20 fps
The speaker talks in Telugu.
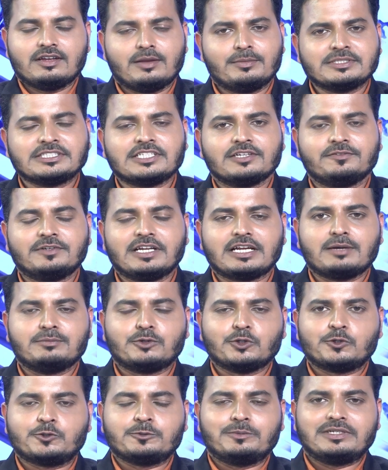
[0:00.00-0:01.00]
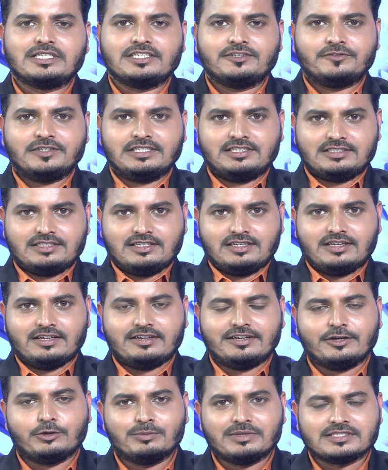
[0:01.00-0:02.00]
నమస్తే వెల్కమ్ టు సుమన్ టీవీ
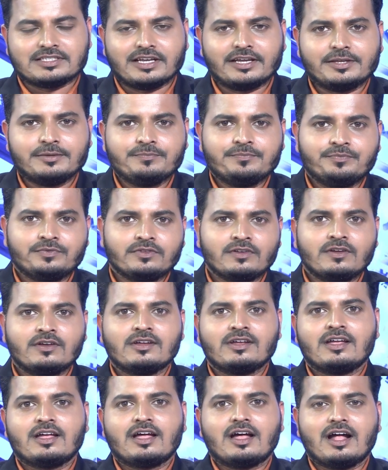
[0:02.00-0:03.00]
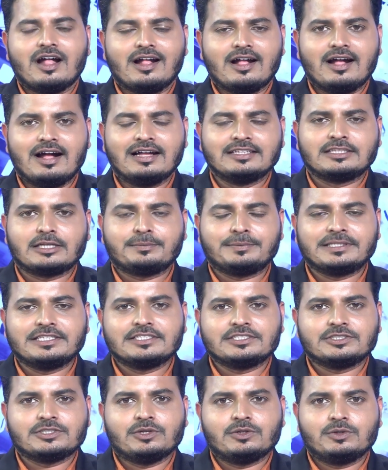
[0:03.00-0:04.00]
నేను మీ సాయి
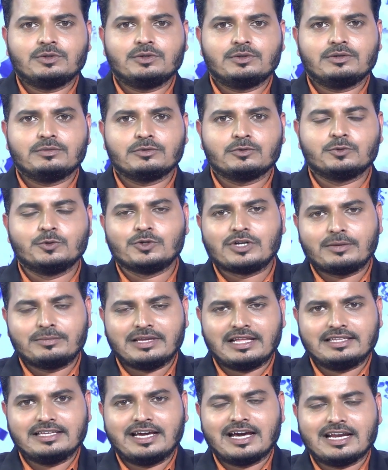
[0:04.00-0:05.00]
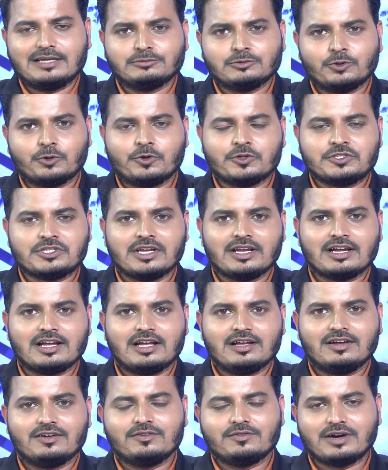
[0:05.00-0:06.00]
ఆంధ్రప్రదేశ్లో కూటమి అధికారంలోకి వచ్చాక
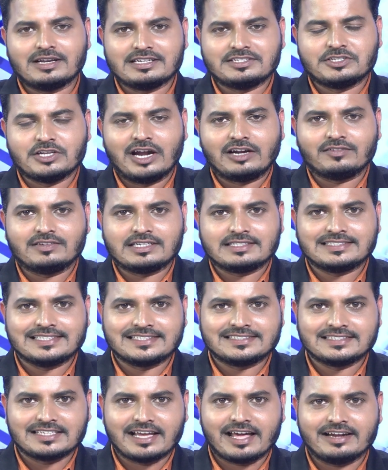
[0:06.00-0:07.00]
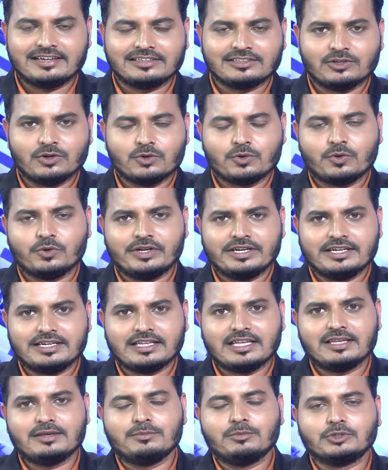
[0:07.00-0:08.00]
వారు ఇచ్చినటువంటి సిక్స్ గ్యారంటీలో
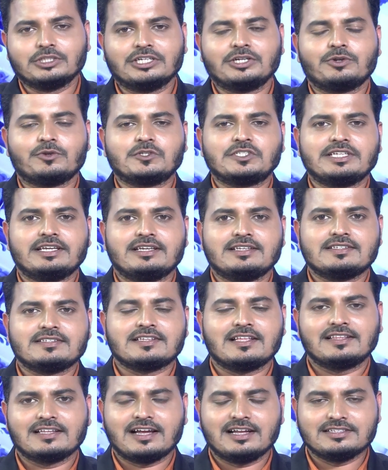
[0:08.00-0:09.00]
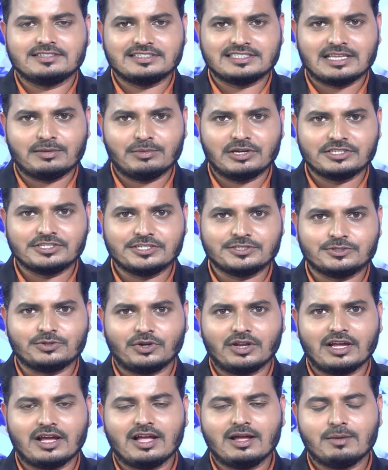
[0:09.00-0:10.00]
కొన్నిటికి మొదటి రోజే సంతకాలు చేసి అమలు
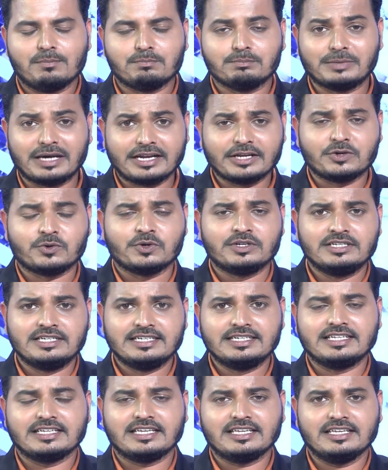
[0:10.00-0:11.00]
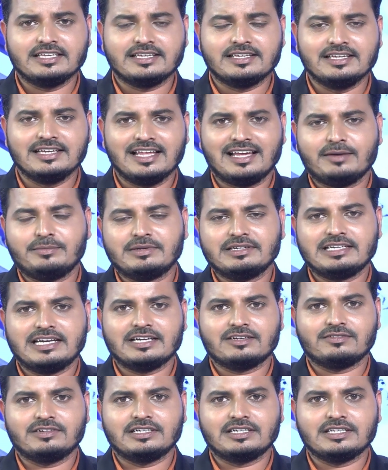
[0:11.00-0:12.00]
చేస్తుండగా మరికొన్నిటికి
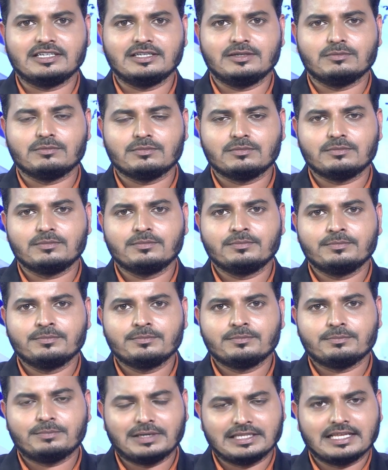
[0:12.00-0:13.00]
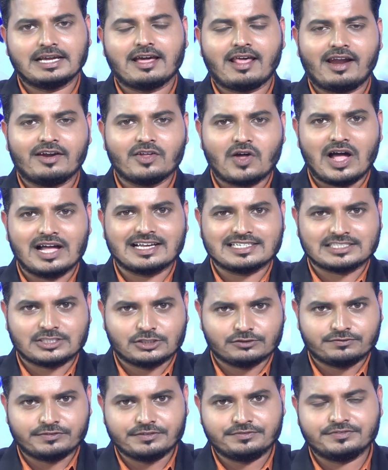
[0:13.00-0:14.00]
కీలకమైనటువంటి పథకాలను
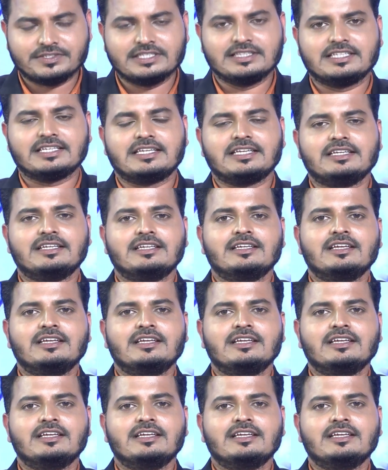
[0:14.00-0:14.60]
ఆగస్టు ఫిఫ్టీన్త్కి